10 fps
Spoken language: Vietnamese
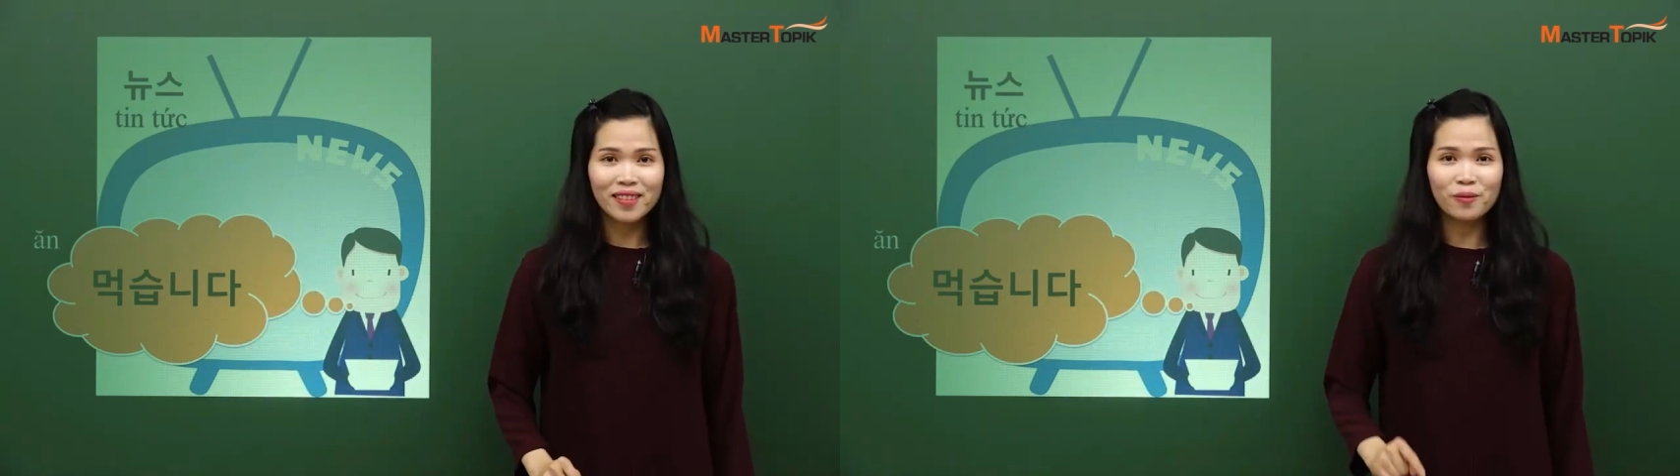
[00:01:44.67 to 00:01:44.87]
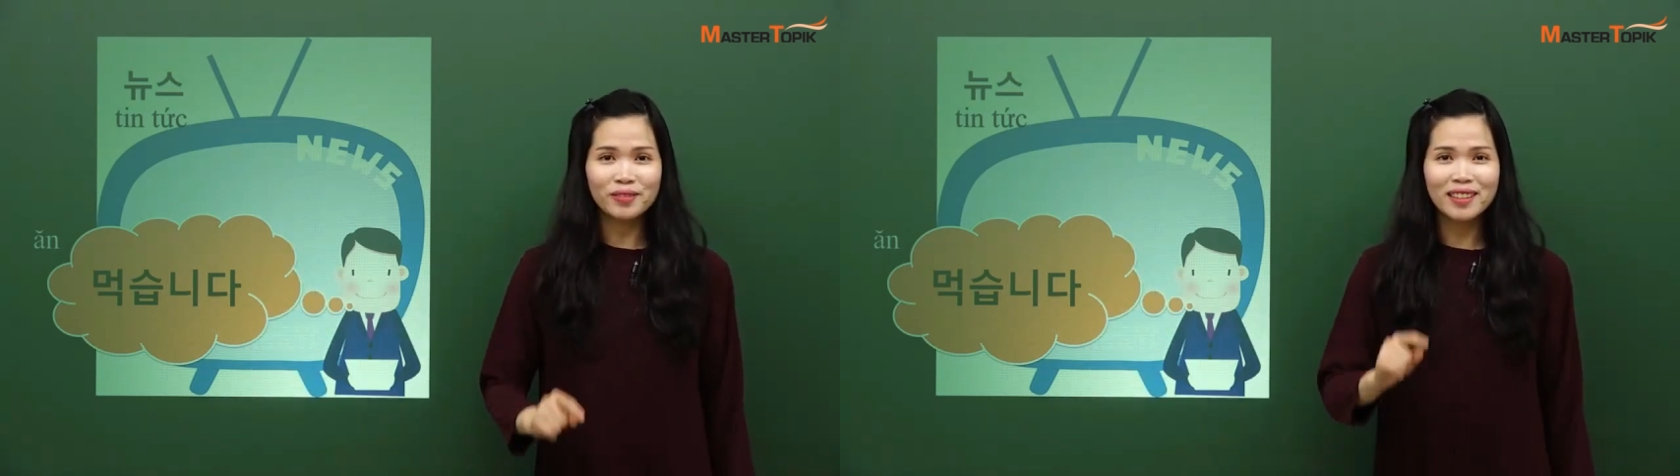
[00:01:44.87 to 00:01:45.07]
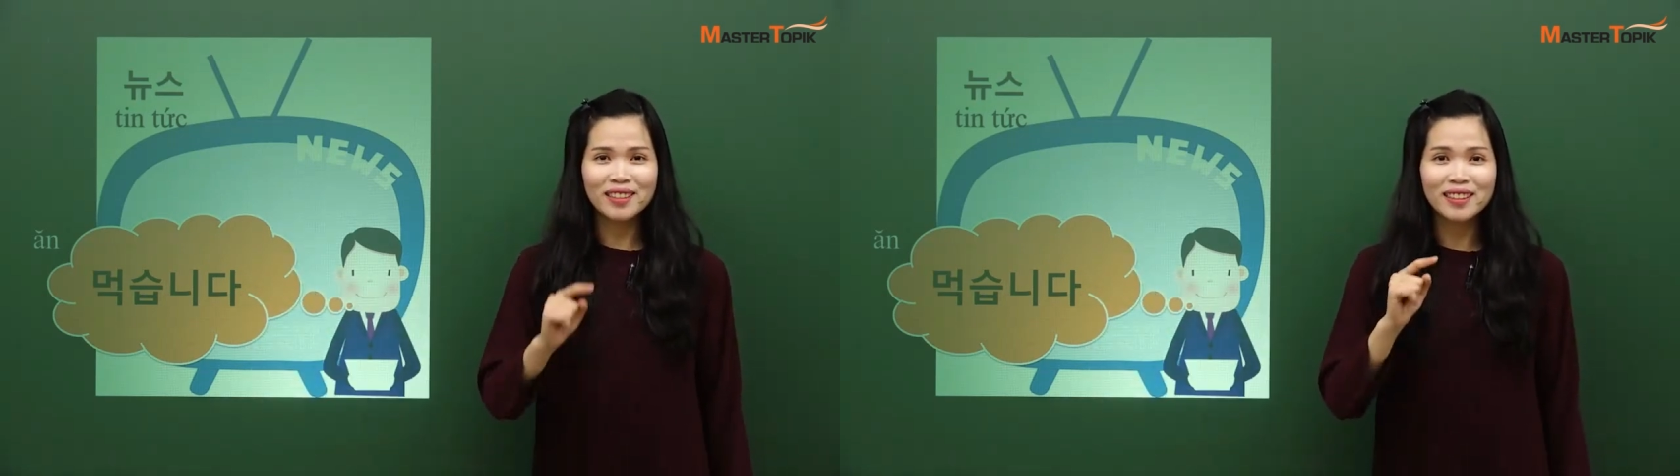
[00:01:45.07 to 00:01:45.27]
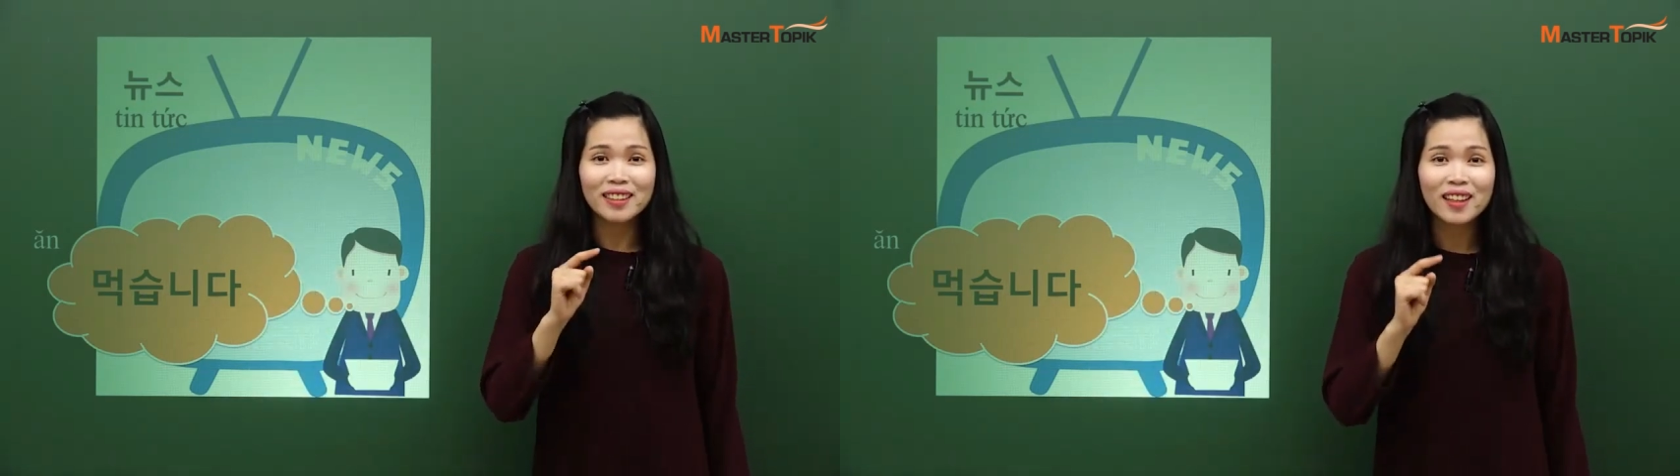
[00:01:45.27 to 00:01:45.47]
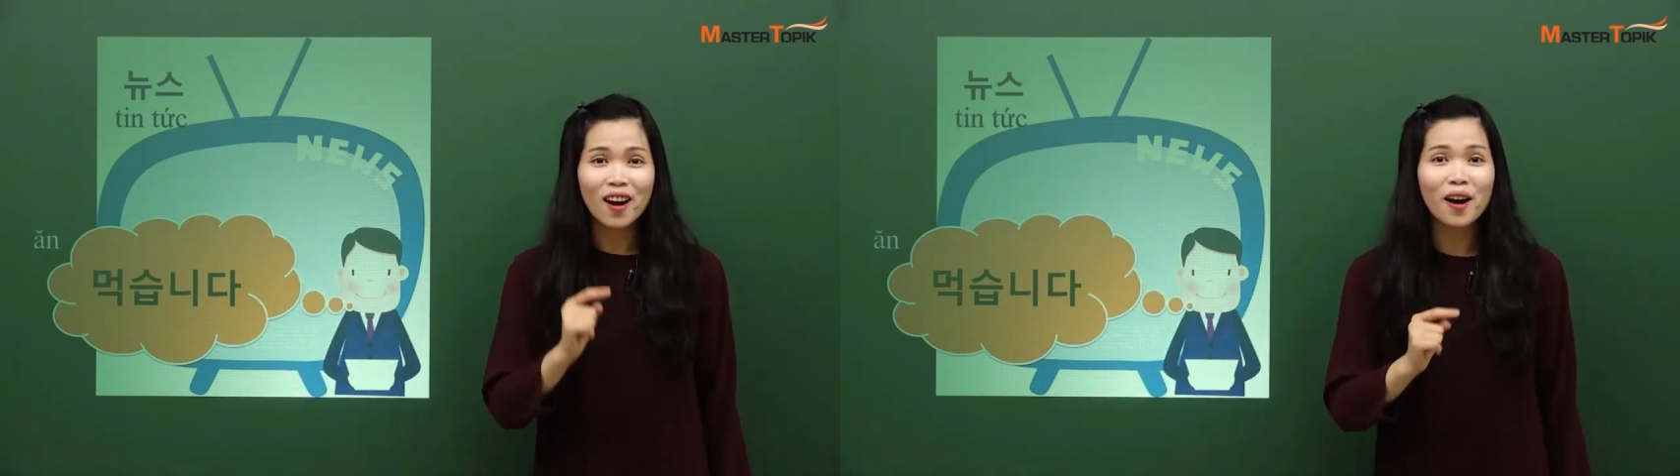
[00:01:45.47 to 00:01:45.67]
Động từ
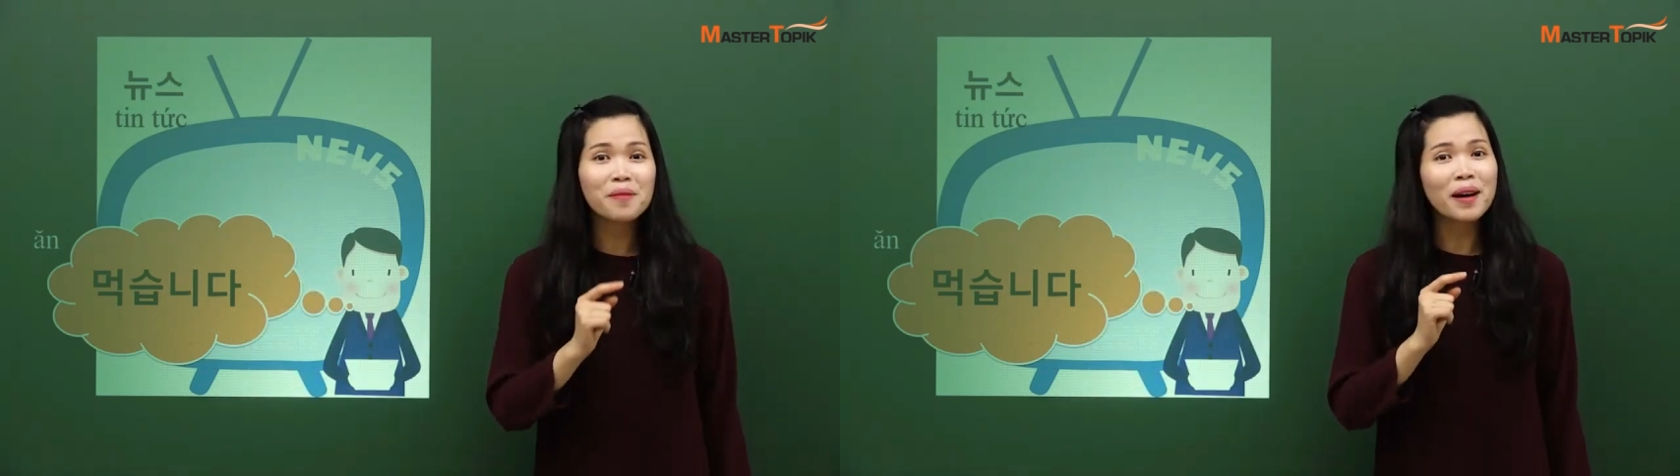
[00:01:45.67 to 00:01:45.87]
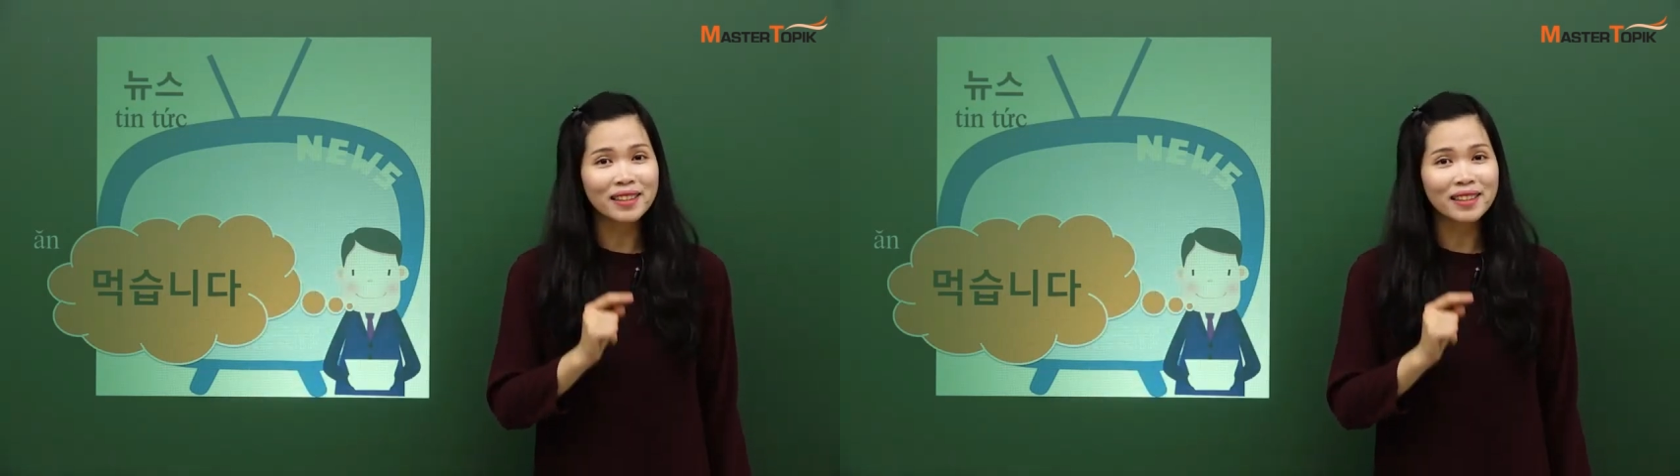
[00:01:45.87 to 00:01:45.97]
có